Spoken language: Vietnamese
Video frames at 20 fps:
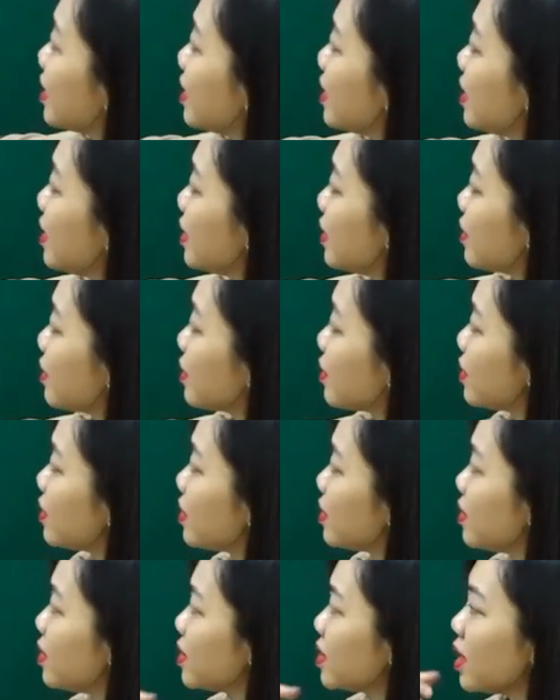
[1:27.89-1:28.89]
thì
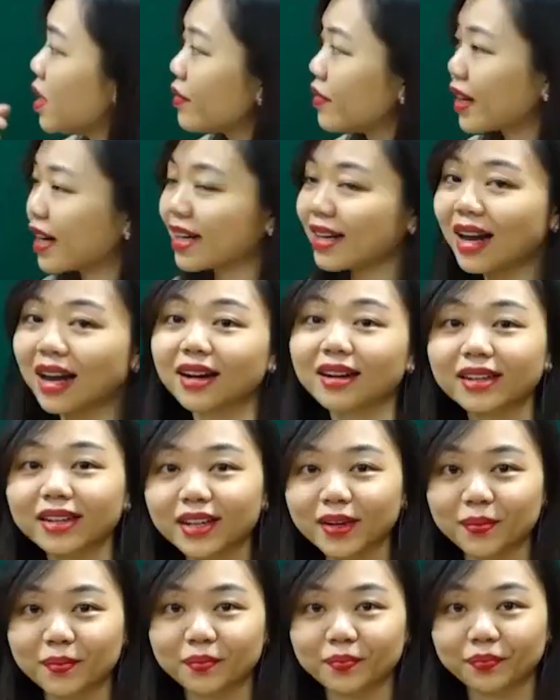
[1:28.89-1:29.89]
dựa vào cái đặc
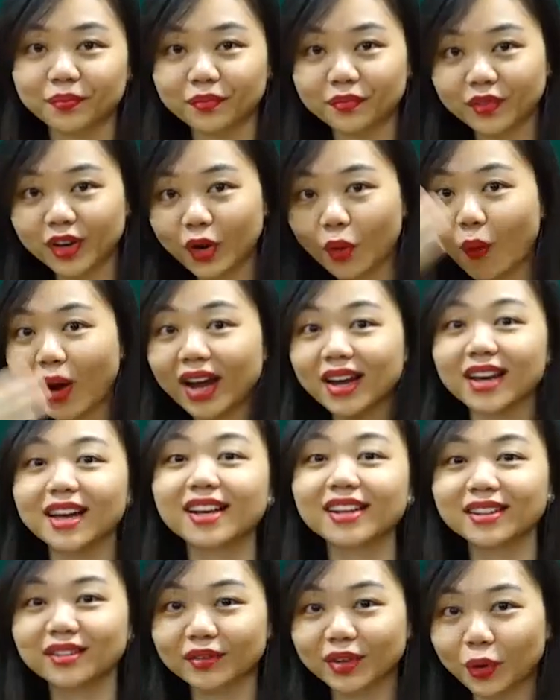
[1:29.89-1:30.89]
điểm về ngoại
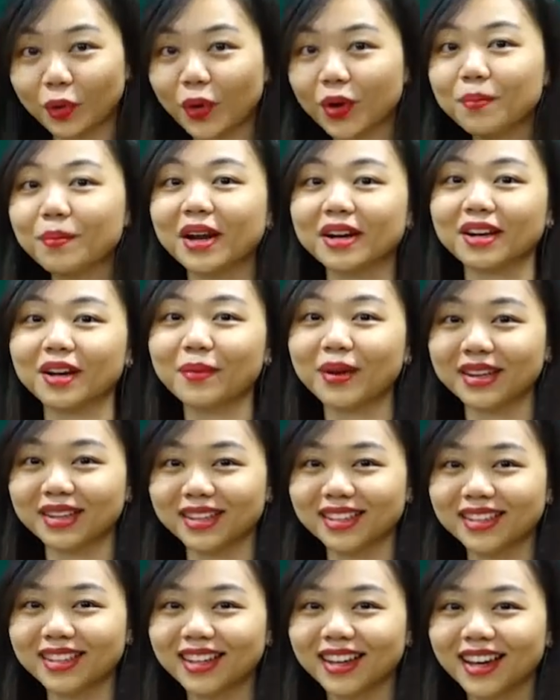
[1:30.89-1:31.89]
hình về khuôn mặt các bạn
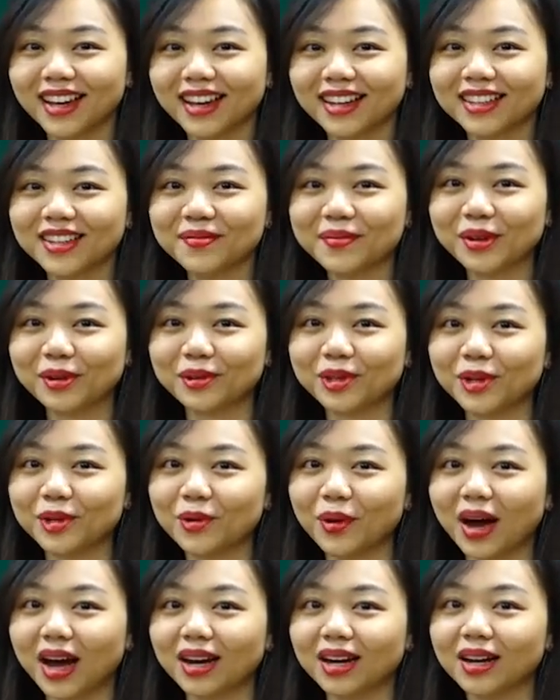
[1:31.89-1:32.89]
ý thì mình có thể
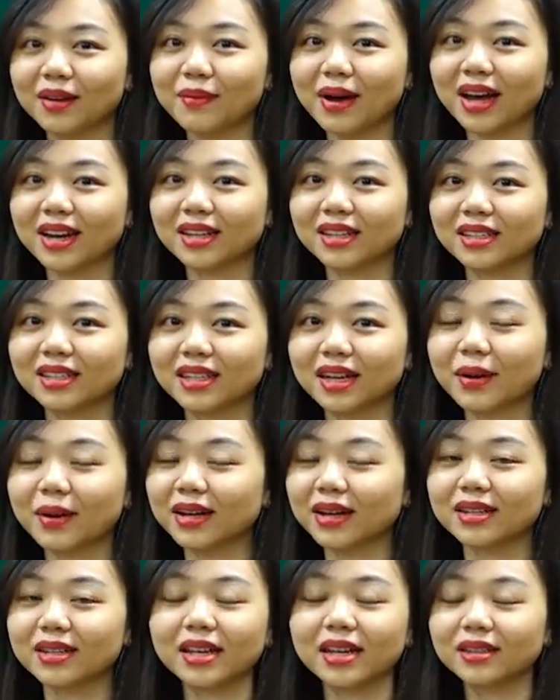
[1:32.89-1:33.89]
đoán là bạn ý các bạn
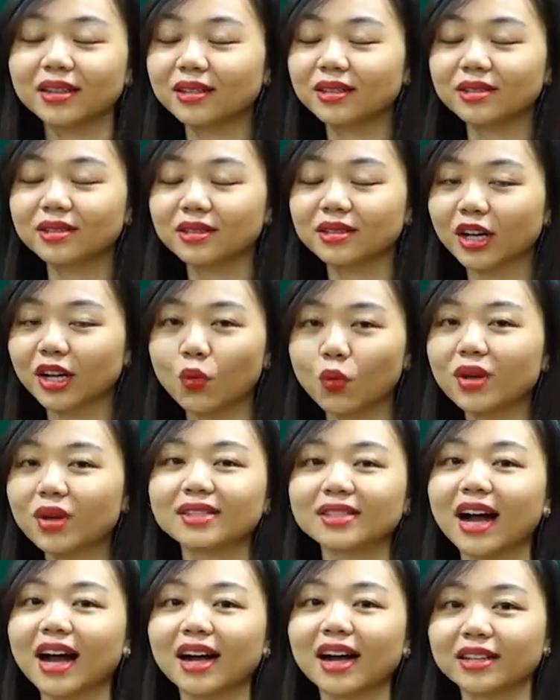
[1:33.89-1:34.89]
ý đến từ những cái quốc
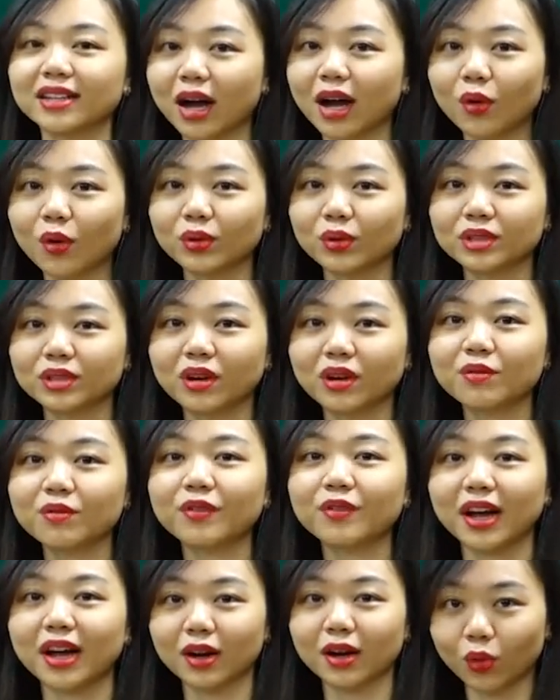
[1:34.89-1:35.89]
gia khác nhau chứ không
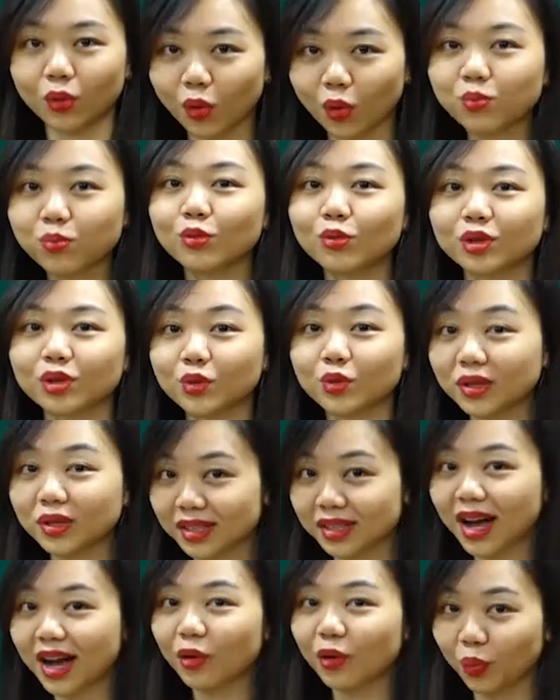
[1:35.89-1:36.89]
phải là cùng một quốc
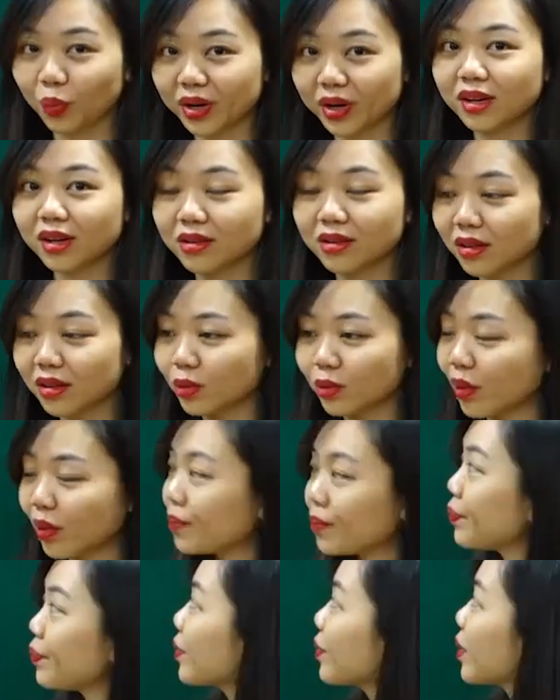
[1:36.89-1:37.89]
gia cùng một đất nước đúng không